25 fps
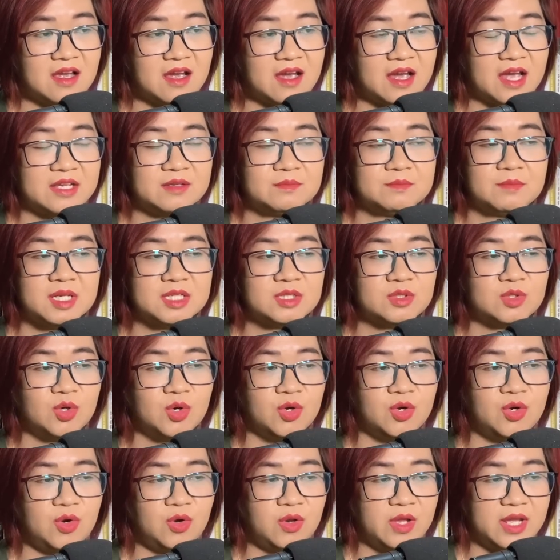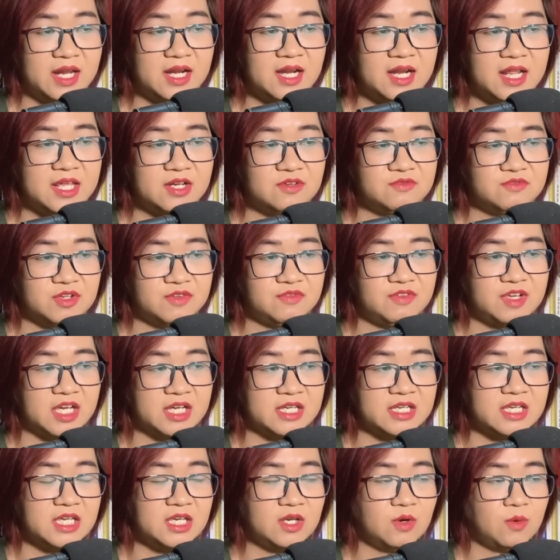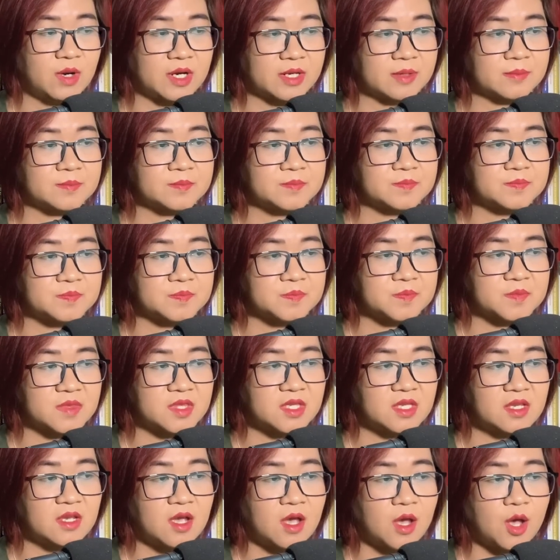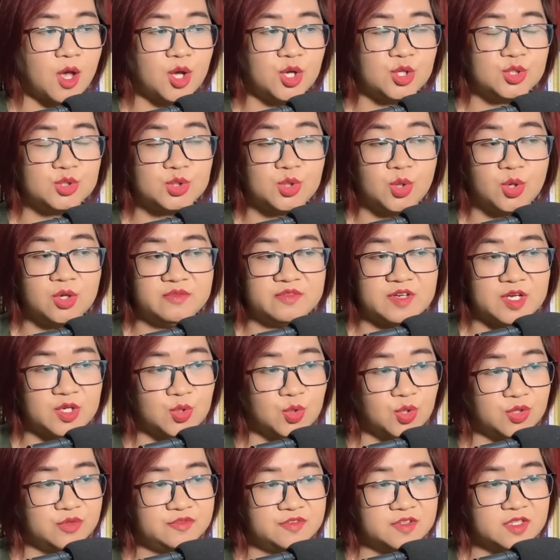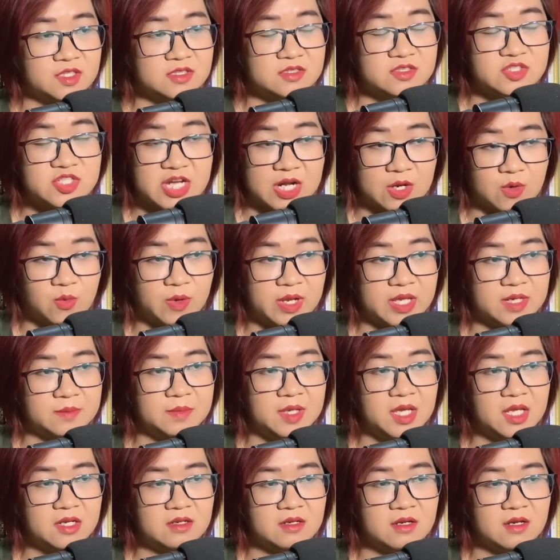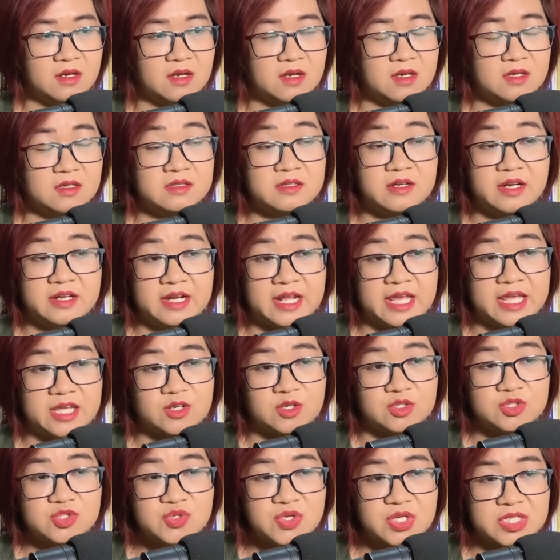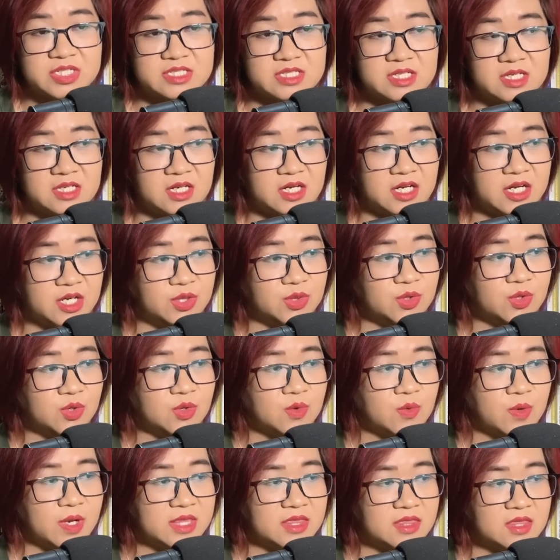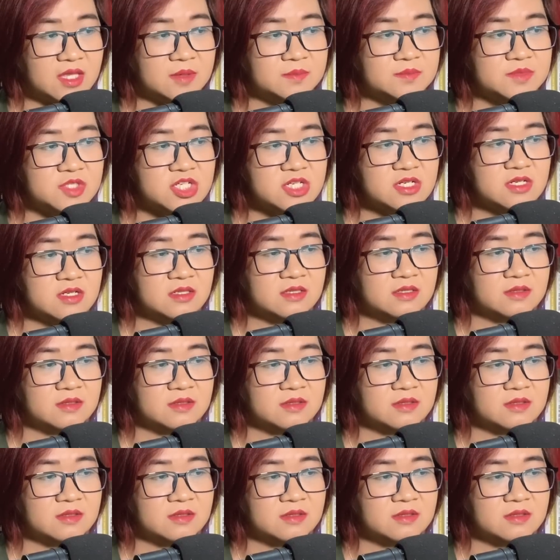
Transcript: Ánh mắt tôi lóe lên với vẻ nghi hoặc. Tôi và đối phương chẳng quen biết, người này có chuyện gì khiến tôi quan tâm chứ?